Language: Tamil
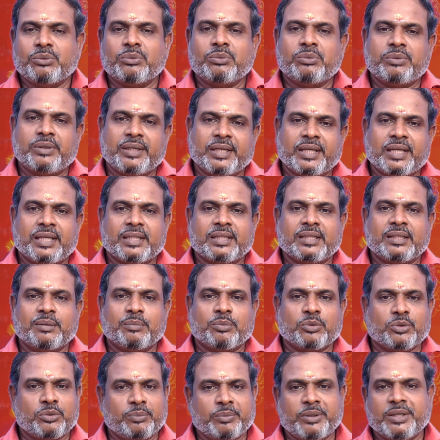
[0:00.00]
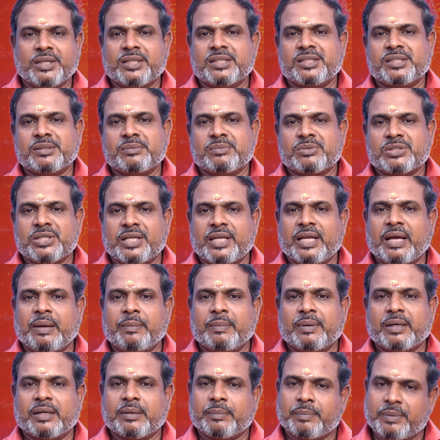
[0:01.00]
அன்றைக்கும் நீங்கள் எந்த புது
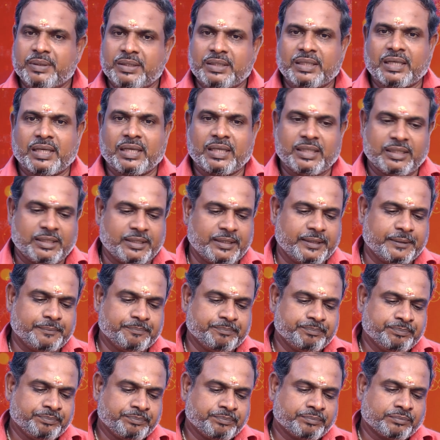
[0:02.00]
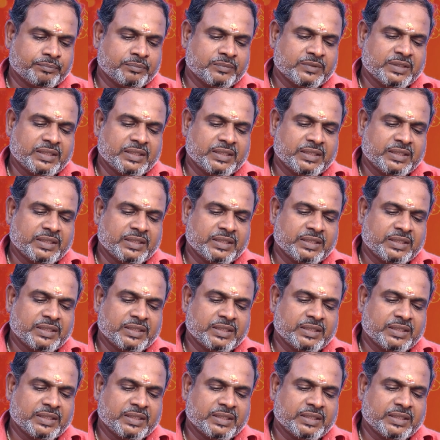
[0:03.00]
முயற்சியும் செய்யாமல் இருப்பது நல்லது